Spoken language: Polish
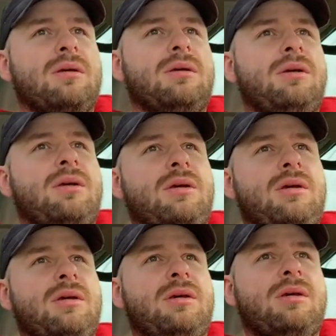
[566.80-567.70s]

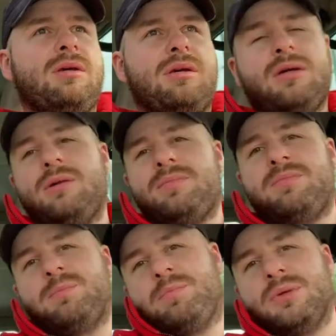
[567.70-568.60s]
I
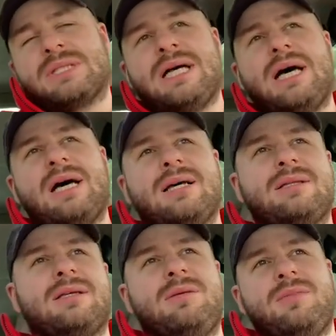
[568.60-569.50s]
poza
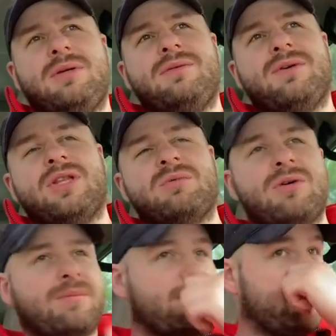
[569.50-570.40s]
takimi,
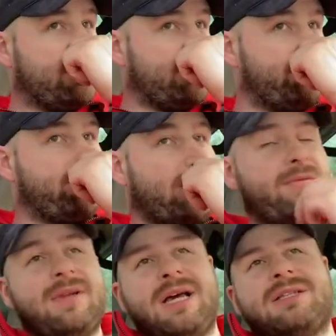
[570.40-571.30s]
wiadomo, y,
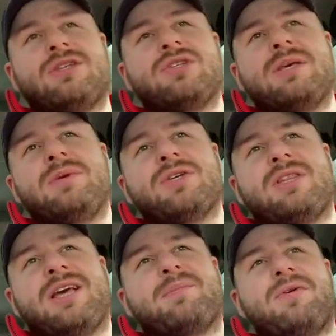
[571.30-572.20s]
profilaktycznymi,
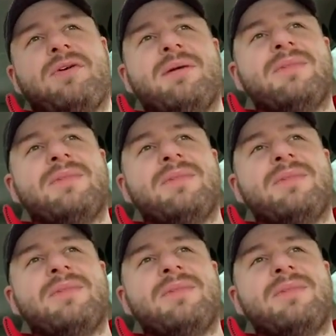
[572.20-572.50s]
że tak powiem,